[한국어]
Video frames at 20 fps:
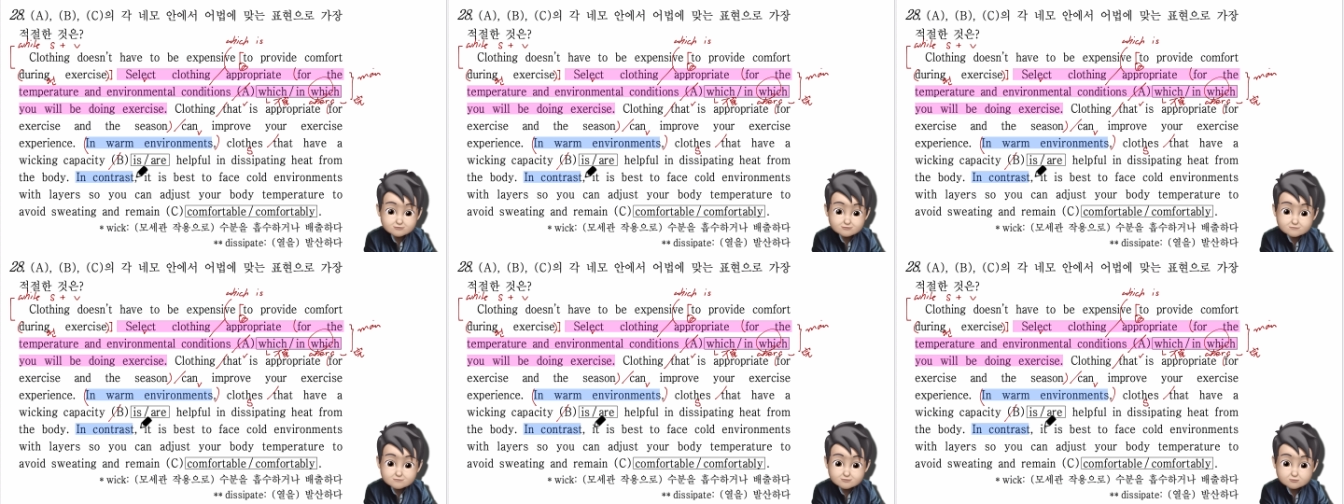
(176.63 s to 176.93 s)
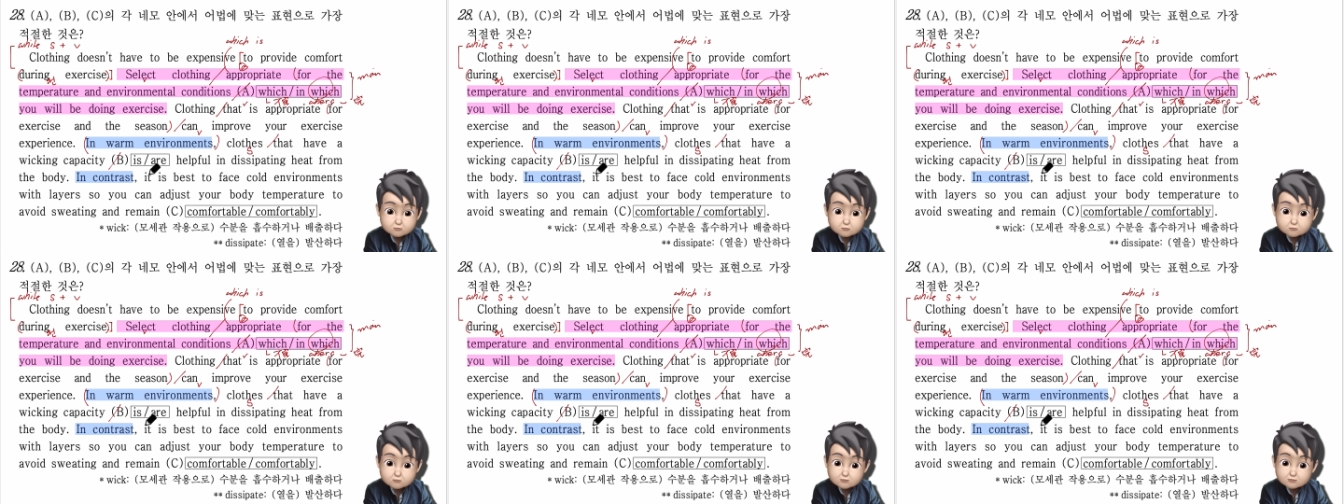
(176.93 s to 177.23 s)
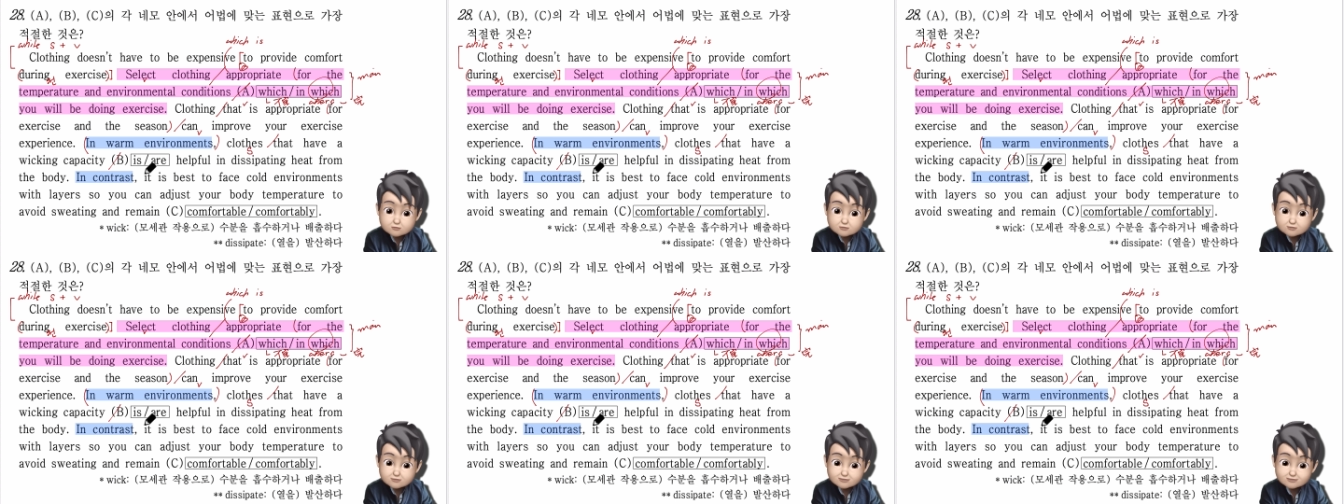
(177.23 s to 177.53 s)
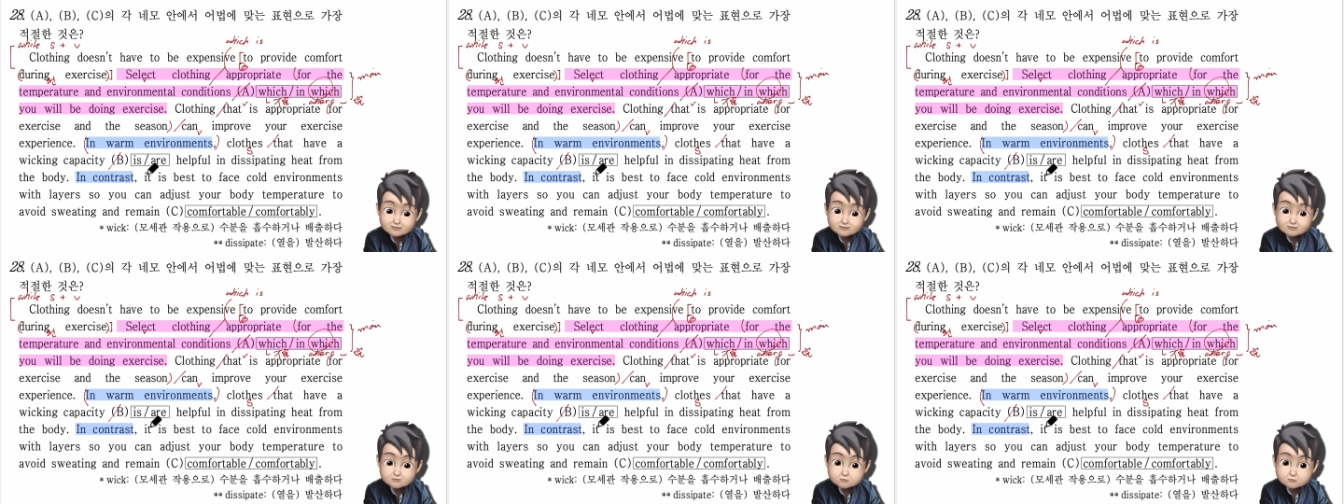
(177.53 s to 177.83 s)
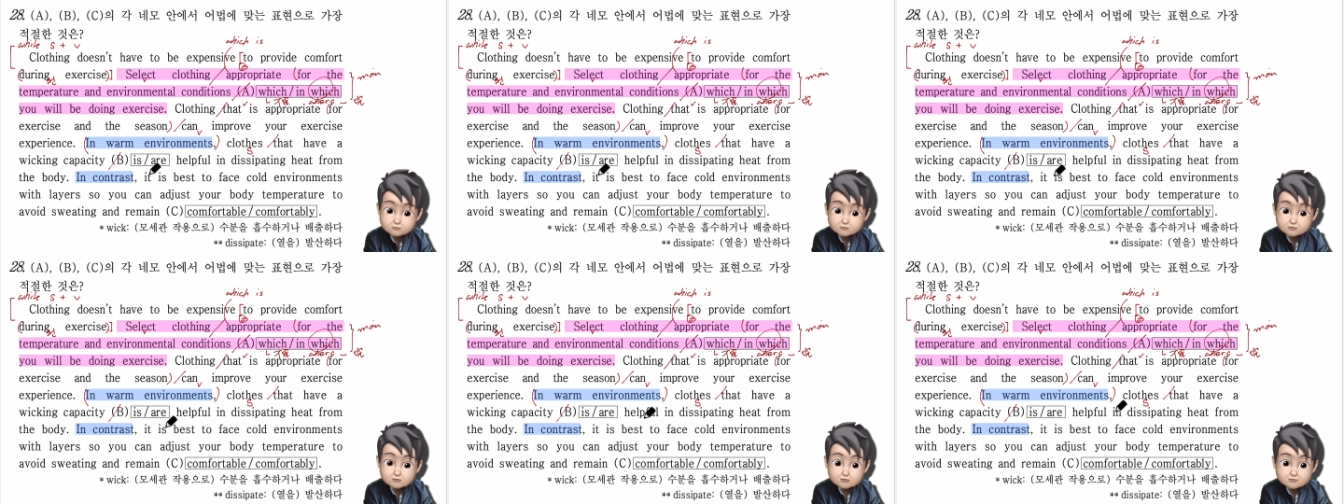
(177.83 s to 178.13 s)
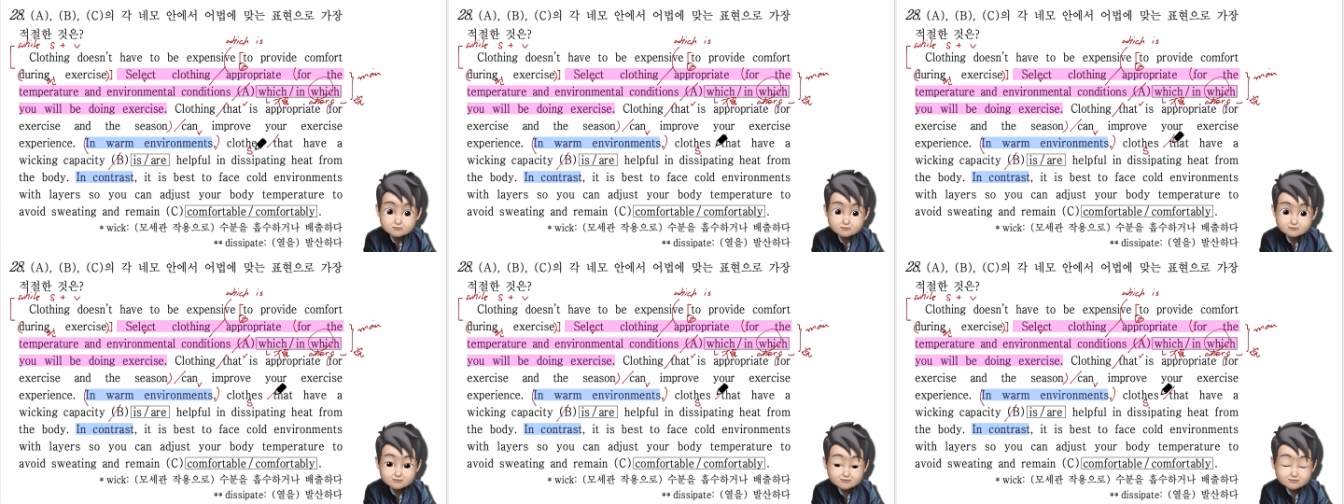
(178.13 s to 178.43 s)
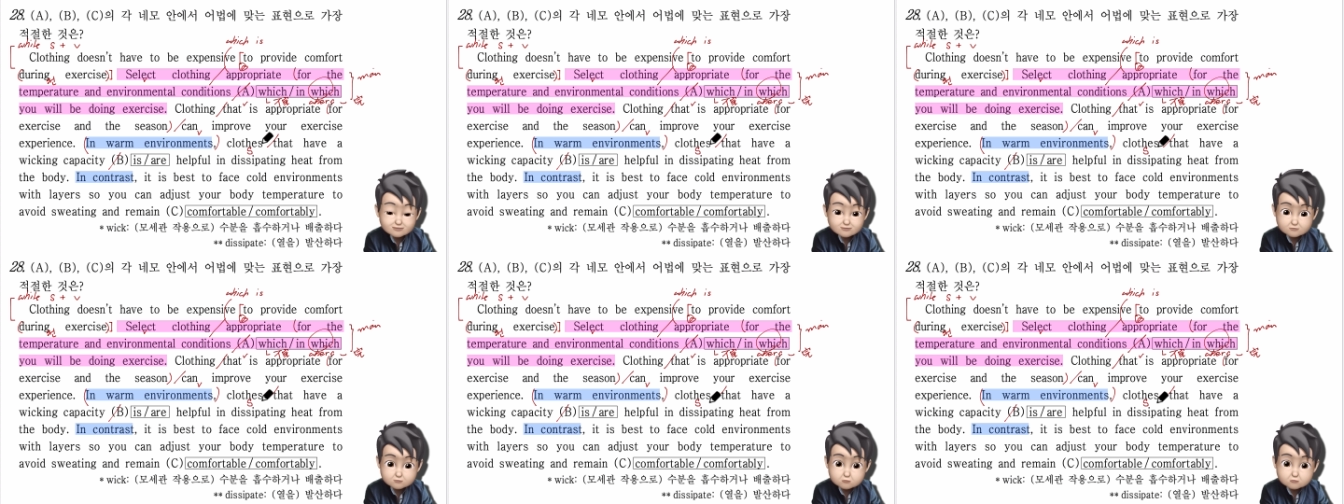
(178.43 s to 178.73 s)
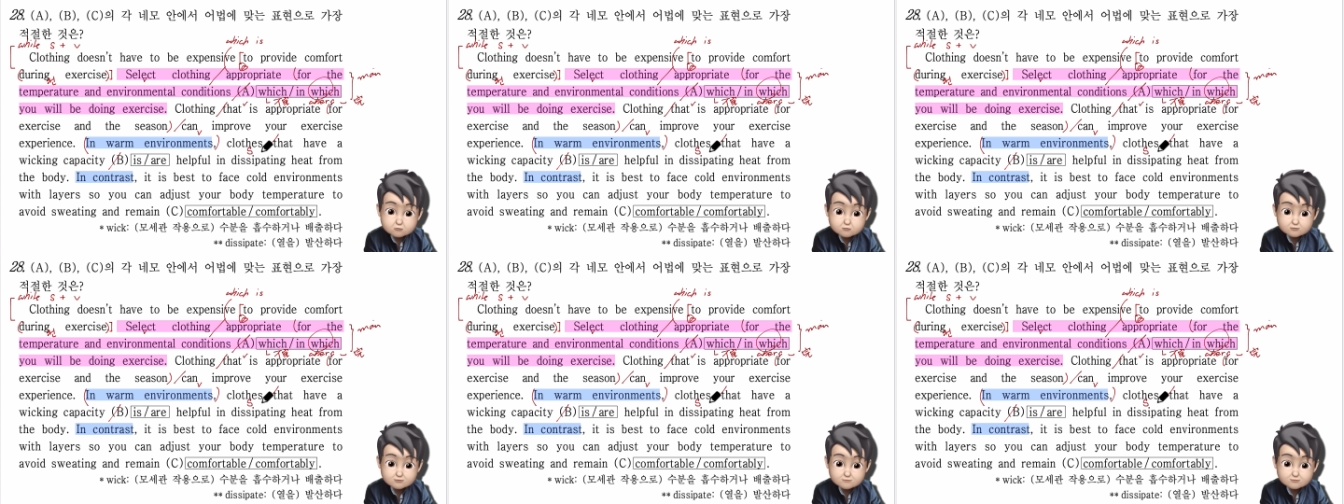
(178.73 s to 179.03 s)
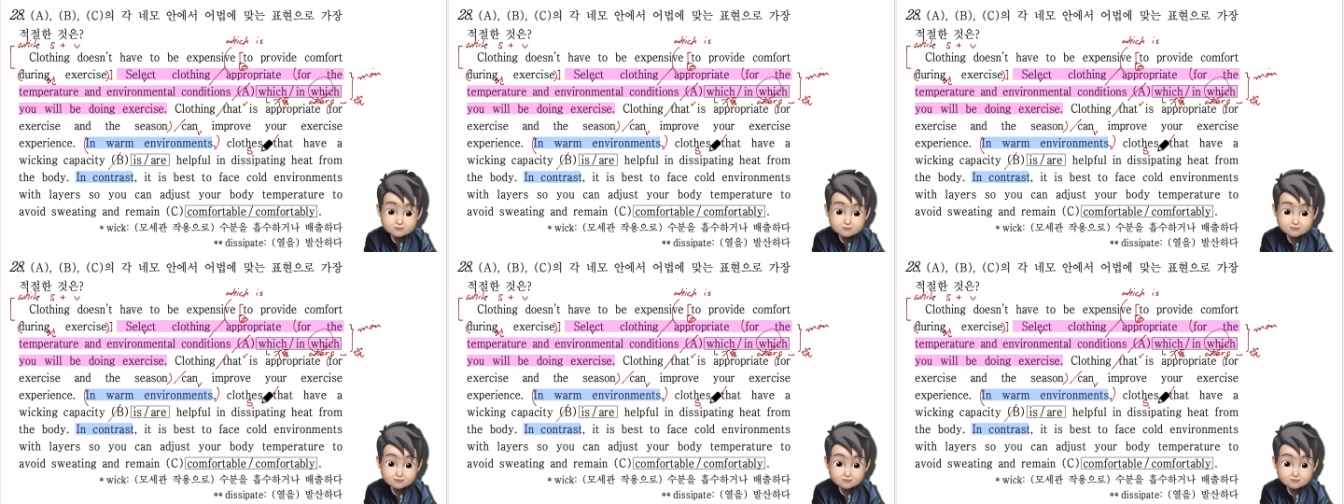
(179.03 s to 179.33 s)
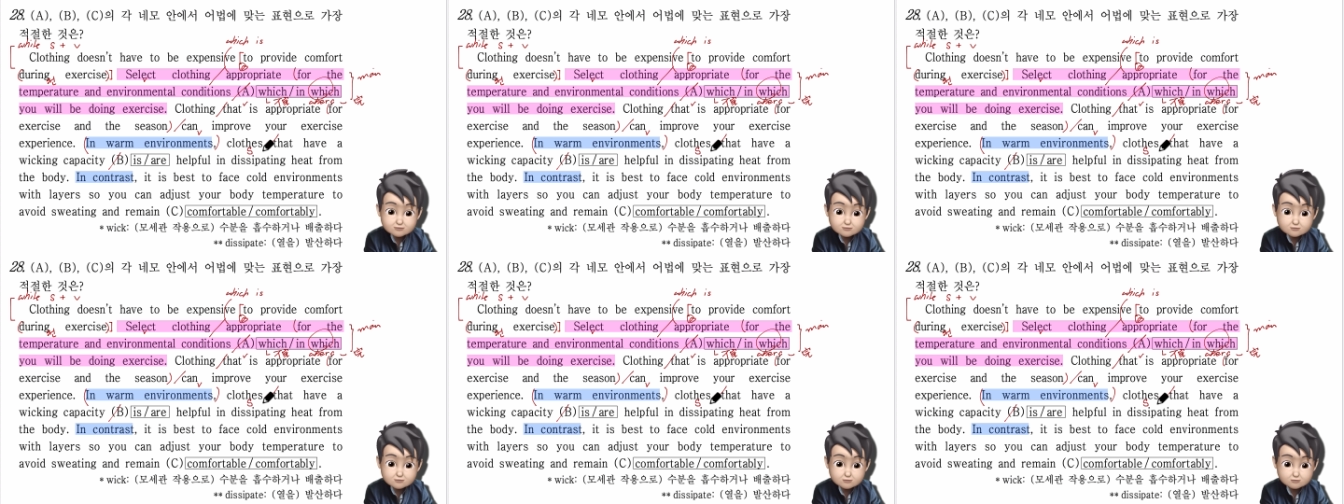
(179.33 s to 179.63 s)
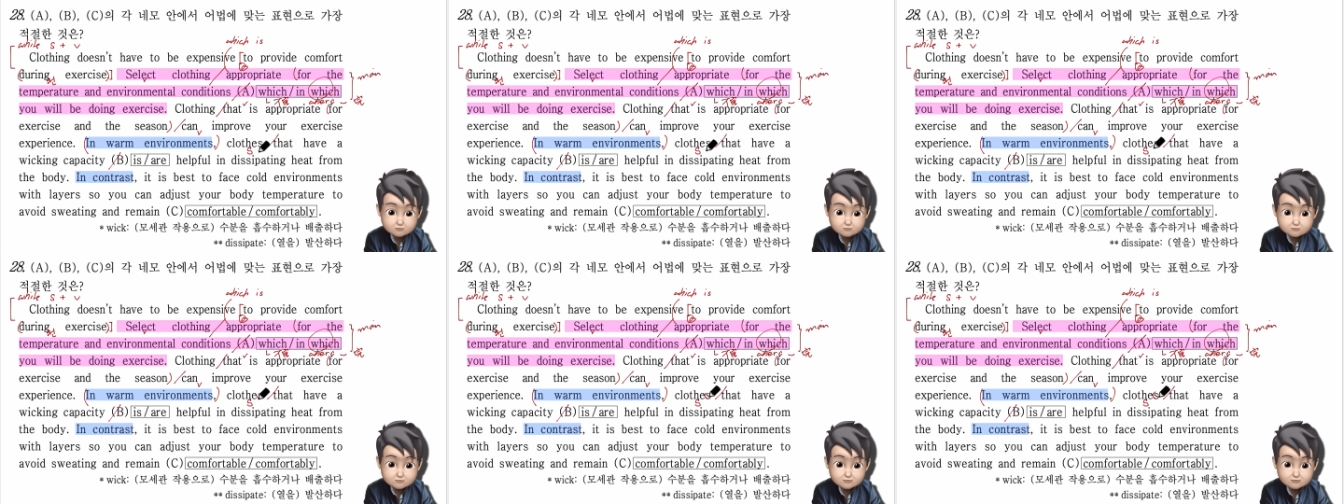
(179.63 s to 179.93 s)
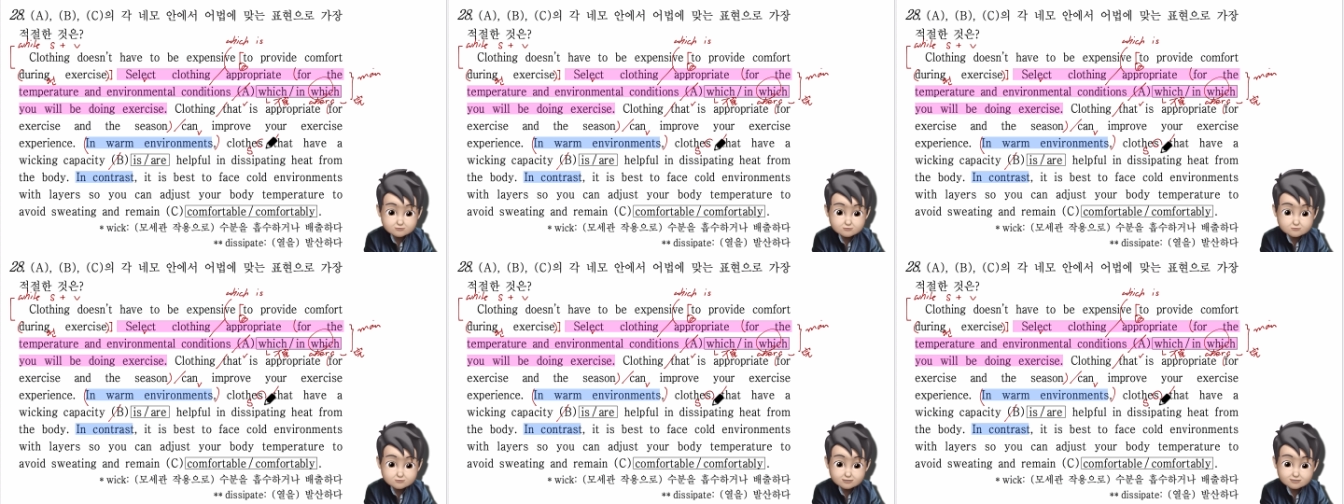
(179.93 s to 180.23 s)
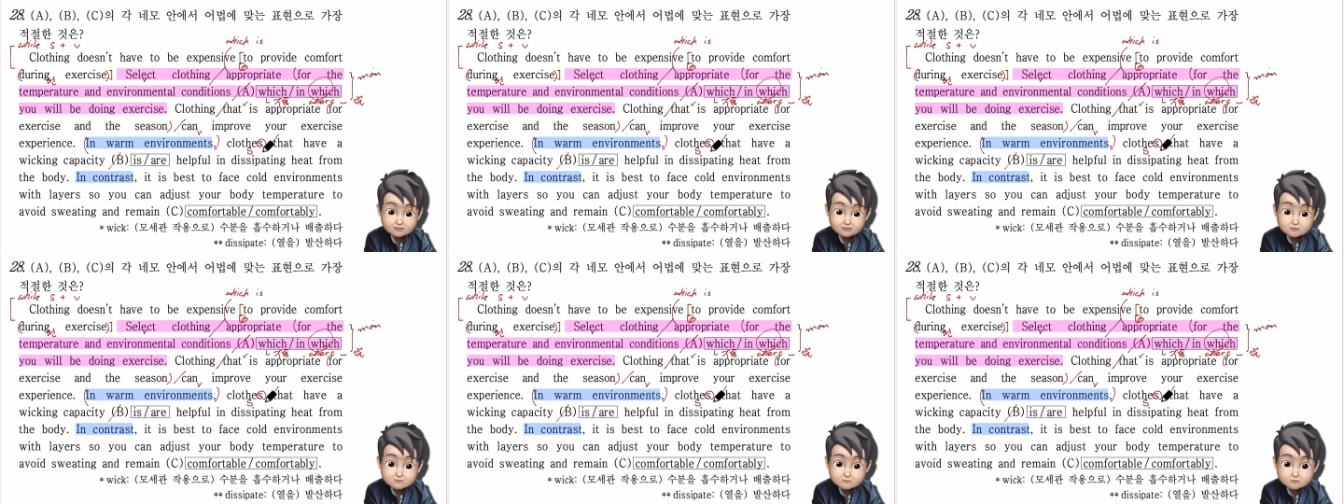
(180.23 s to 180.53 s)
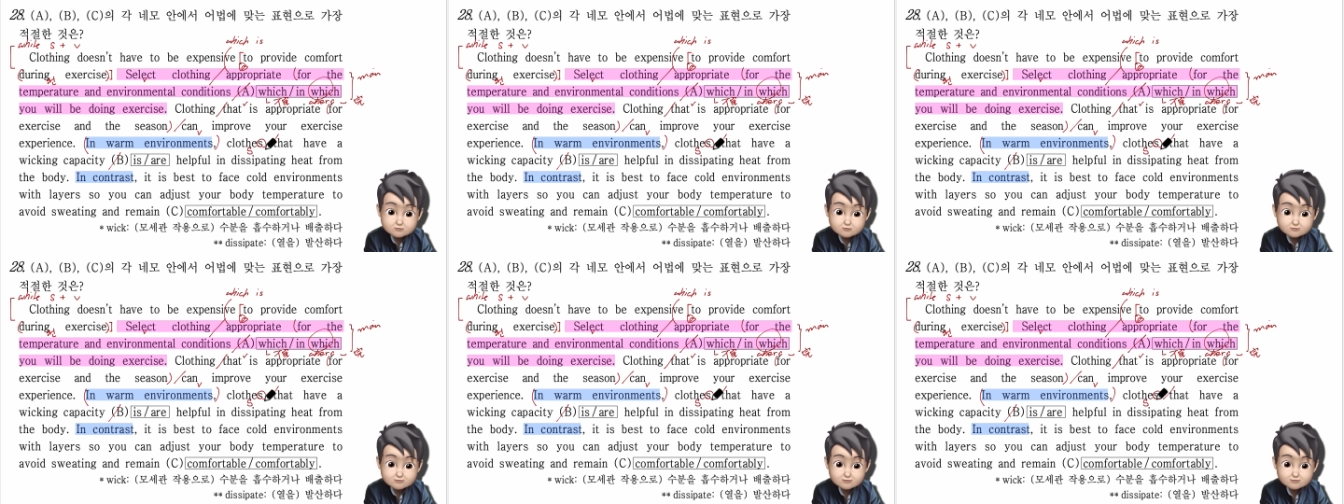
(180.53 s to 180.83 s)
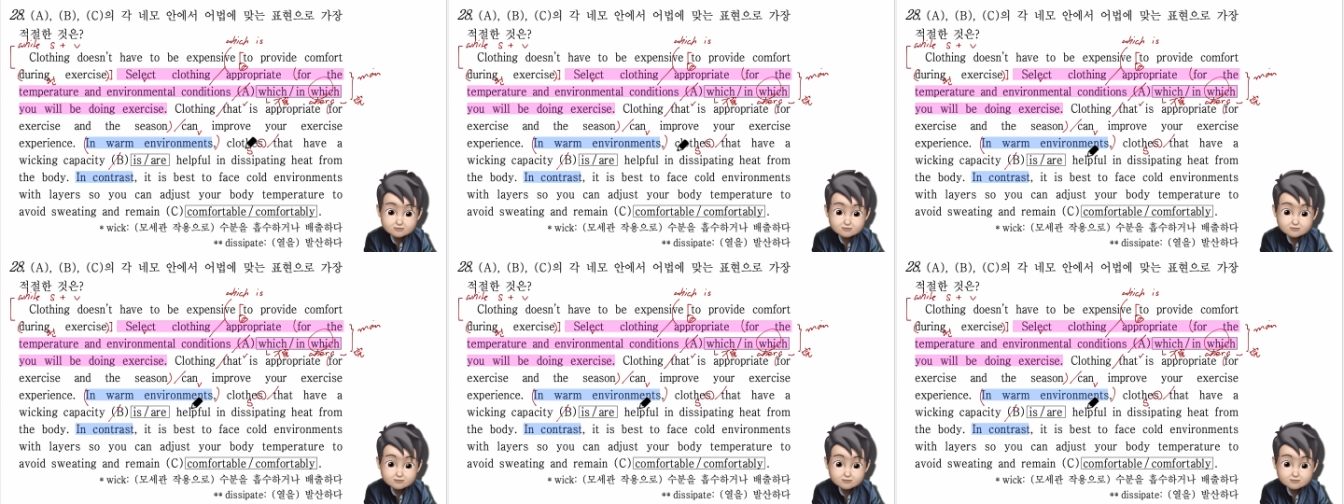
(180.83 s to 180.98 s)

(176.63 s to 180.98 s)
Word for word: 바로 is 또는 are인데 주어가 뭐야? close. 여기 s 붙었지.